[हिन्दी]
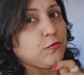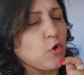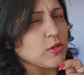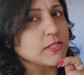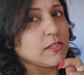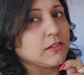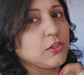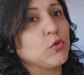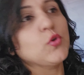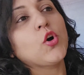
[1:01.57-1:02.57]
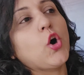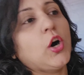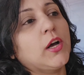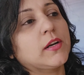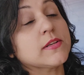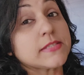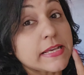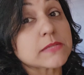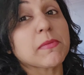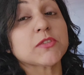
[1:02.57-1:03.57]
फ्लॉस करती हूँ और
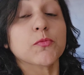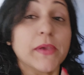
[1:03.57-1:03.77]
सिक्स मंथ्स में